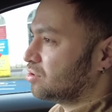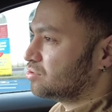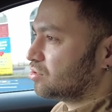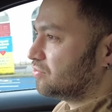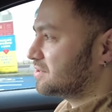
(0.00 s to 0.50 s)

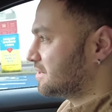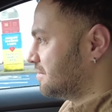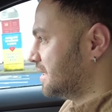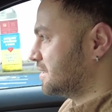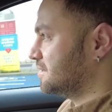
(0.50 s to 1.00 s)
Yonca ofiste
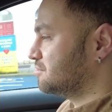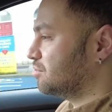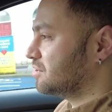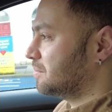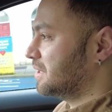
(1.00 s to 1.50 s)
merkezde
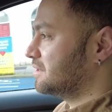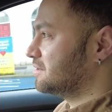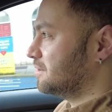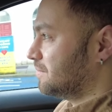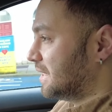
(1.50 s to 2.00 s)
onu da
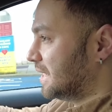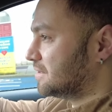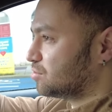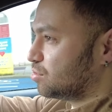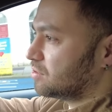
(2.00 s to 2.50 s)
belirteyim.
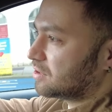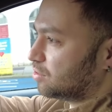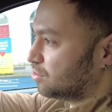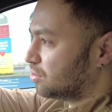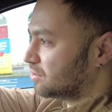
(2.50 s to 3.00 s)
İleride solda
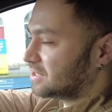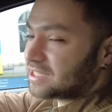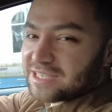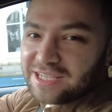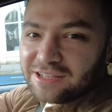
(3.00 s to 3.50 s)
kalıyor.
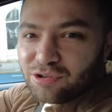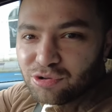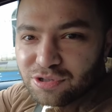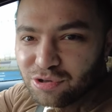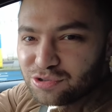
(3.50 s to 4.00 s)
Geçerken
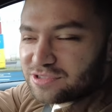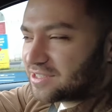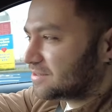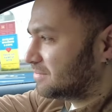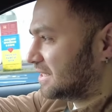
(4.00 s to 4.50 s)
onu da
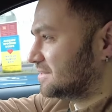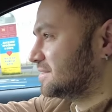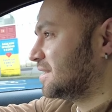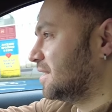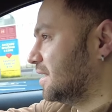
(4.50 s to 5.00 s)
gösteririm ben
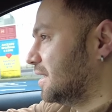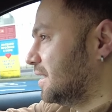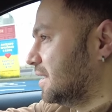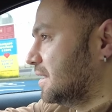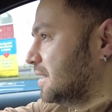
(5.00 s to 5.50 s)
size.
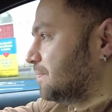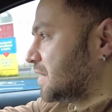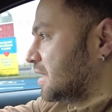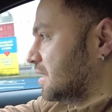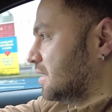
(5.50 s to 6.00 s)

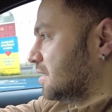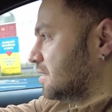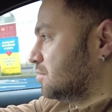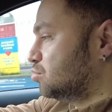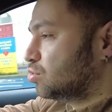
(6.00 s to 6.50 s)

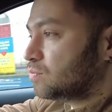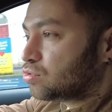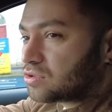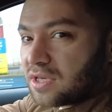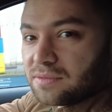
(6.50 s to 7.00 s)
Ee, dün
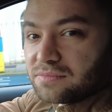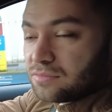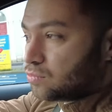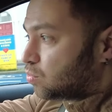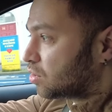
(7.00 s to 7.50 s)
burada
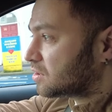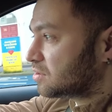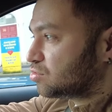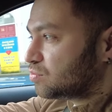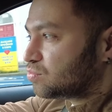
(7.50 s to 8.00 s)
bu
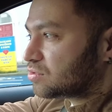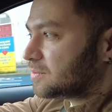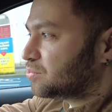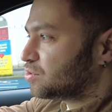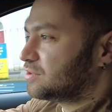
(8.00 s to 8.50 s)
arada dün burada
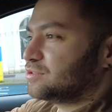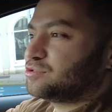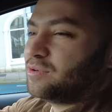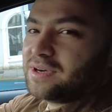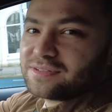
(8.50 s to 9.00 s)

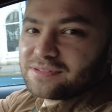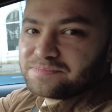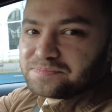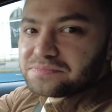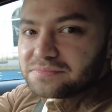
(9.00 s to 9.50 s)
protesto vardı.
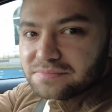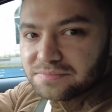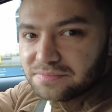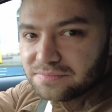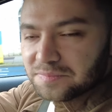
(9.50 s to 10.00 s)

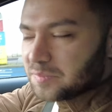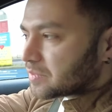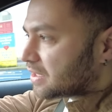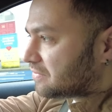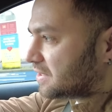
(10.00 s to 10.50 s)
Neden?
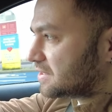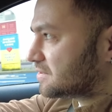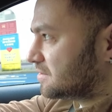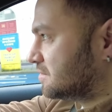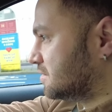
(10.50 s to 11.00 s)

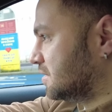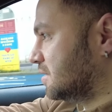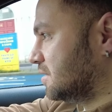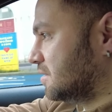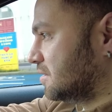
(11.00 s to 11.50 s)
Filistin
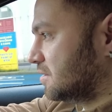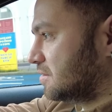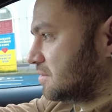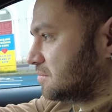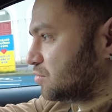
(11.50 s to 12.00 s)
e,
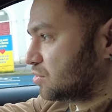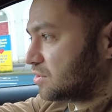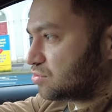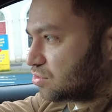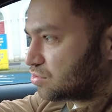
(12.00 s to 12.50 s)

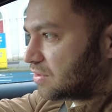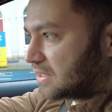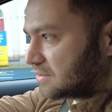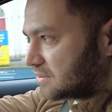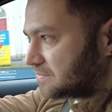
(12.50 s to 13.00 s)
protestosu
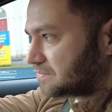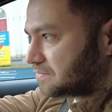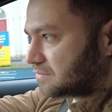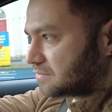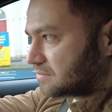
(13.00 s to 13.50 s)
vardı. Her
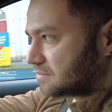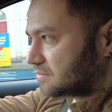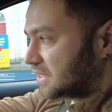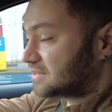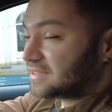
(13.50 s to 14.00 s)
cumartesi
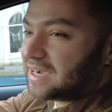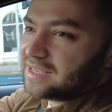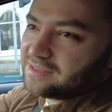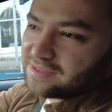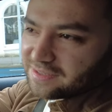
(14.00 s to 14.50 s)
yapıyorlar.
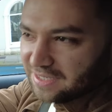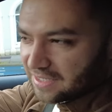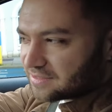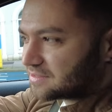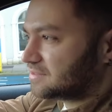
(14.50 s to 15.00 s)
İsrail
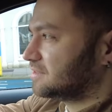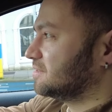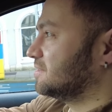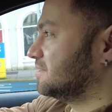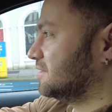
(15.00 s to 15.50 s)
karşıtı
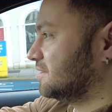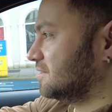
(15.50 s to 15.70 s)
e,